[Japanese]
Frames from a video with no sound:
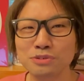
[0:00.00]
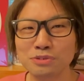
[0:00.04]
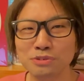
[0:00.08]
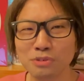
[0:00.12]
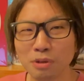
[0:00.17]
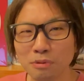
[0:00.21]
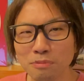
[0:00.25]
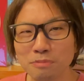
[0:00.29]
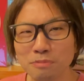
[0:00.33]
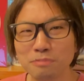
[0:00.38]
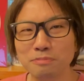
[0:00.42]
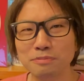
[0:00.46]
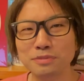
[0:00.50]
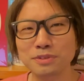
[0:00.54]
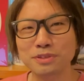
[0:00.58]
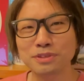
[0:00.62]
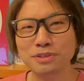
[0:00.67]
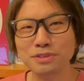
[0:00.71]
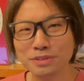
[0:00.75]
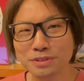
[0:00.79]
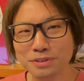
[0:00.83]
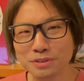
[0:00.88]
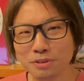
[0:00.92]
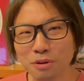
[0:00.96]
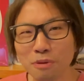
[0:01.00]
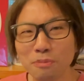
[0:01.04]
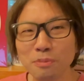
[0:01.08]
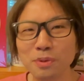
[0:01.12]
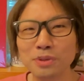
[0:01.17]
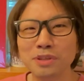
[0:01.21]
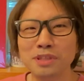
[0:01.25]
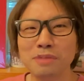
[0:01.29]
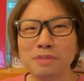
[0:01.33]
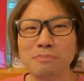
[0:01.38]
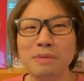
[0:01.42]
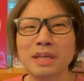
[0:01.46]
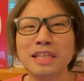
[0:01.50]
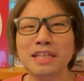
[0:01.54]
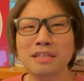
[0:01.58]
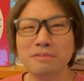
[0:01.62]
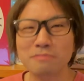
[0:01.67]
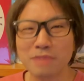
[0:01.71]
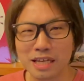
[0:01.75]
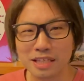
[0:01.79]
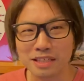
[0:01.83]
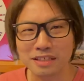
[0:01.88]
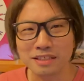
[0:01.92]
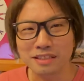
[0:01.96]
とずっと思ってまだ
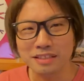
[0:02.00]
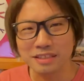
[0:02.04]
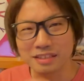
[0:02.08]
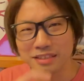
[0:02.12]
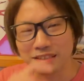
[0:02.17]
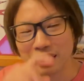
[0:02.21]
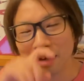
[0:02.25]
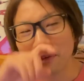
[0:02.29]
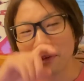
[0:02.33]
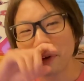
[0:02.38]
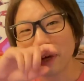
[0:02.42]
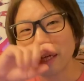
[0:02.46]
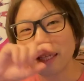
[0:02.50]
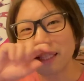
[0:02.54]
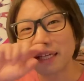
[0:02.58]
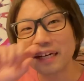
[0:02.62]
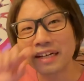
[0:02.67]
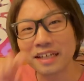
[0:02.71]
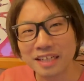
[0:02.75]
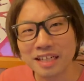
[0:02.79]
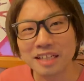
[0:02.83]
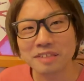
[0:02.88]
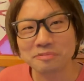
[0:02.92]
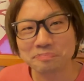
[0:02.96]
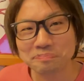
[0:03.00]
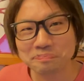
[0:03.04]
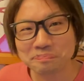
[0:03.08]
今いたわけだから